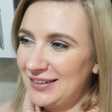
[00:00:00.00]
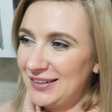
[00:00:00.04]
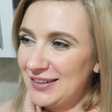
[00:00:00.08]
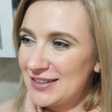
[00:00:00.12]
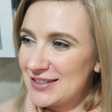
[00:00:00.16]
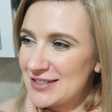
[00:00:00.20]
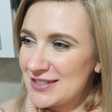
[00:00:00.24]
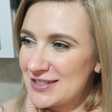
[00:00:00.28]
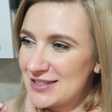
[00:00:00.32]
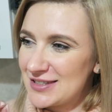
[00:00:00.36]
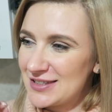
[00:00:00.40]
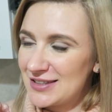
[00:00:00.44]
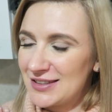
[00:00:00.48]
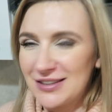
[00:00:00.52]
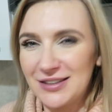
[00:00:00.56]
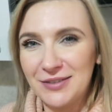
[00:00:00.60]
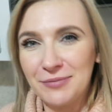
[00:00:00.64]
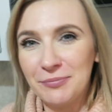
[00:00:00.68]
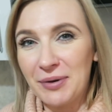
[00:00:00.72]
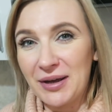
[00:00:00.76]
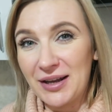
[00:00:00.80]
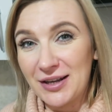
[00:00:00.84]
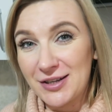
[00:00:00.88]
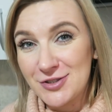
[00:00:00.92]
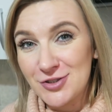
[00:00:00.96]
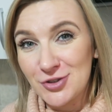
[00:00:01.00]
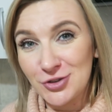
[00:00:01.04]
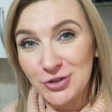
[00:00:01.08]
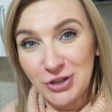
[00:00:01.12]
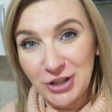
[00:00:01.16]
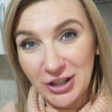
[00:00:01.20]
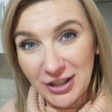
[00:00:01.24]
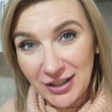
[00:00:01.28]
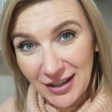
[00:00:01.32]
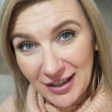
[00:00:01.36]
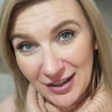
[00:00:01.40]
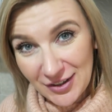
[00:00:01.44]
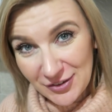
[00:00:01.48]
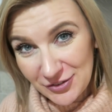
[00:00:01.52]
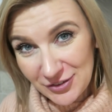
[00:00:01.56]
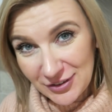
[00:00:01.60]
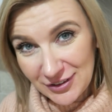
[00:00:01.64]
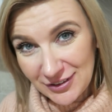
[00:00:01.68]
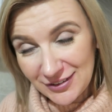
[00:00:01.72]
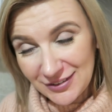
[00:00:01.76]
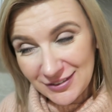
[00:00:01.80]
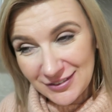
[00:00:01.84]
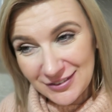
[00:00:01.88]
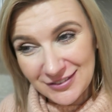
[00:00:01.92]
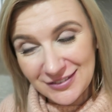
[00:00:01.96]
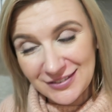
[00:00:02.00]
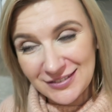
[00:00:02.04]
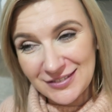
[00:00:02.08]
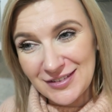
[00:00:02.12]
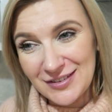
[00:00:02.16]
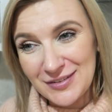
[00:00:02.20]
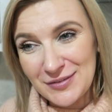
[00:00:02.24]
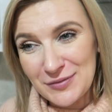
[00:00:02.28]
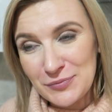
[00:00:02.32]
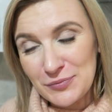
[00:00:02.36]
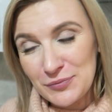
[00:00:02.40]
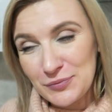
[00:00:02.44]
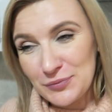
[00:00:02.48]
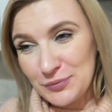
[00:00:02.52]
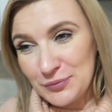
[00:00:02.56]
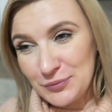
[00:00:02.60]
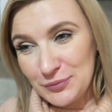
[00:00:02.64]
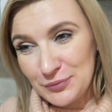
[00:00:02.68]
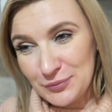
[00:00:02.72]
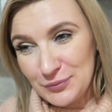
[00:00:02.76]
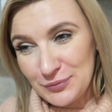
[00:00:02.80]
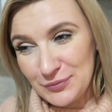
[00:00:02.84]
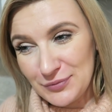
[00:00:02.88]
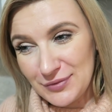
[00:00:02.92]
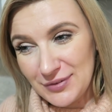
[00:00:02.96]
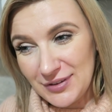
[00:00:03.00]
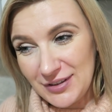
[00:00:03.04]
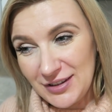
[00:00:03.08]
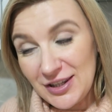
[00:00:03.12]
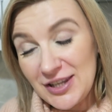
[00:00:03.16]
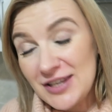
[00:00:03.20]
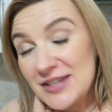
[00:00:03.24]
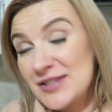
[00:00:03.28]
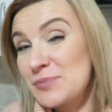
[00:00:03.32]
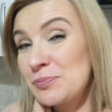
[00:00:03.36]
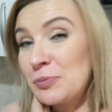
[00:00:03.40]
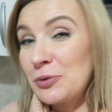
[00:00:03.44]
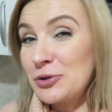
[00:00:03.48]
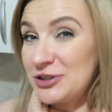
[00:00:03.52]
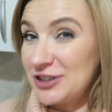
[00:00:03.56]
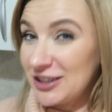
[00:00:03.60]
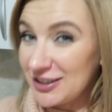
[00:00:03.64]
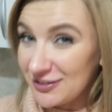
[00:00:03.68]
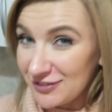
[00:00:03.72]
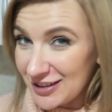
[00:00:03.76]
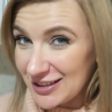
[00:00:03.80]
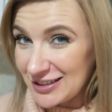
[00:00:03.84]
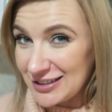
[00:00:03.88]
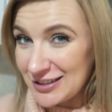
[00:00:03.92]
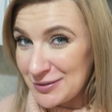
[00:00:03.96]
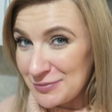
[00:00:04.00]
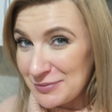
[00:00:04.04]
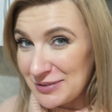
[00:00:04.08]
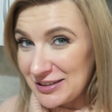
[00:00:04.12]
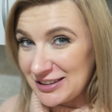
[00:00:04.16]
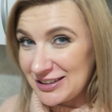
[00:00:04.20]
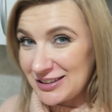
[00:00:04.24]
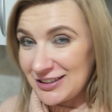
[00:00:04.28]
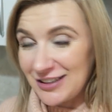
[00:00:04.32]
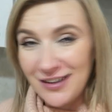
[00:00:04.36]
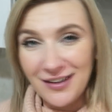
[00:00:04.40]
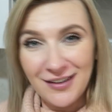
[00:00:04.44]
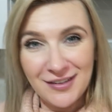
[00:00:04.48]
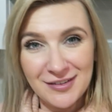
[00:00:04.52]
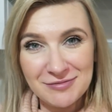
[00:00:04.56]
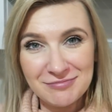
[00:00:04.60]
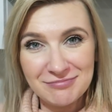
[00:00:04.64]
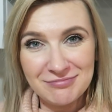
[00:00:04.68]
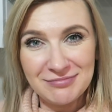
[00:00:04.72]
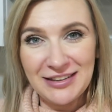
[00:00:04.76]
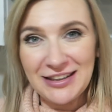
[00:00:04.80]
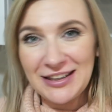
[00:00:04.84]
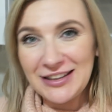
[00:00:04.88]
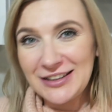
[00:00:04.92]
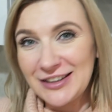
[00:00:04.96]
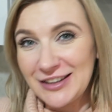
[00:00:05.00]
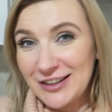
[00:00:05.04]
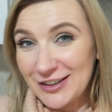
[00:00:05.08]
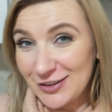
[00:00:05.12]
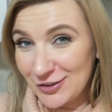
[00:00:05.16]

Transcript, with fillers: jest bardzo ciekawy, nie spodziewa się, myślę, nigdy